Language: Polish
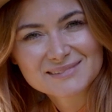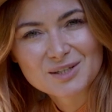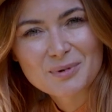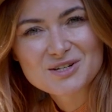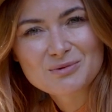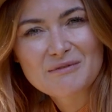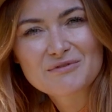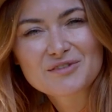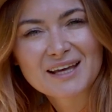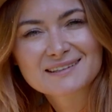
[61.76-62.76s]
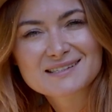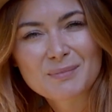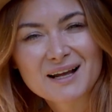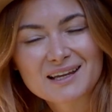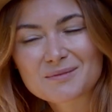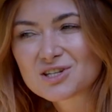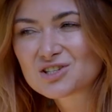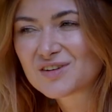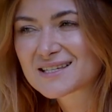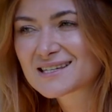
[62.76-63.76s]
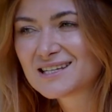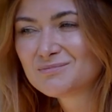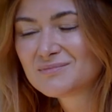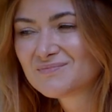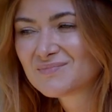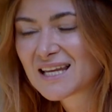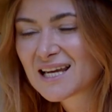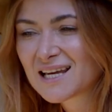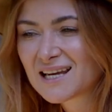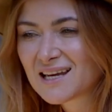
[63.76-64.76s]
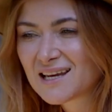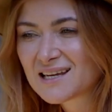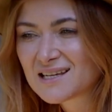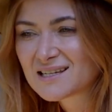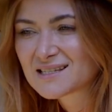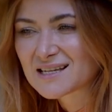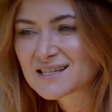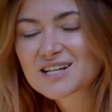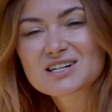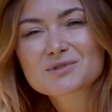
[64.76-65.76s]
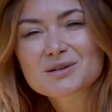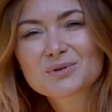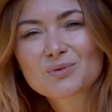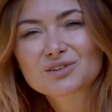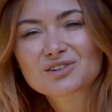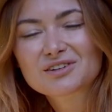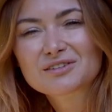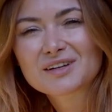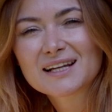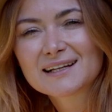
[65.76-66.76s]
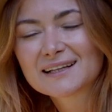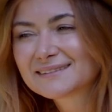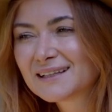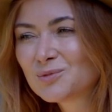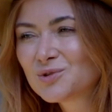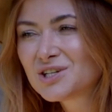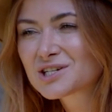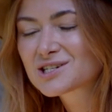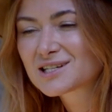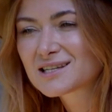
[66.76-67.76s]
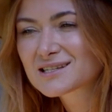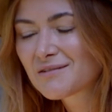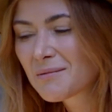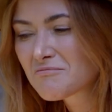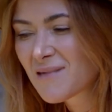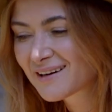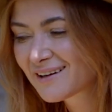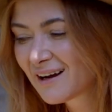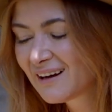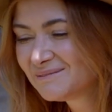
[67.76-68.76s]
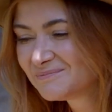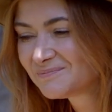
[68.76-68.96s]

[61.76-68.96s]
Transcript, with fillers: zobaczyłam wywiad z Markiem Niedźwieckim. Zaznaczam, że było to wiele lat temu i jeszcze nie znałam Marka.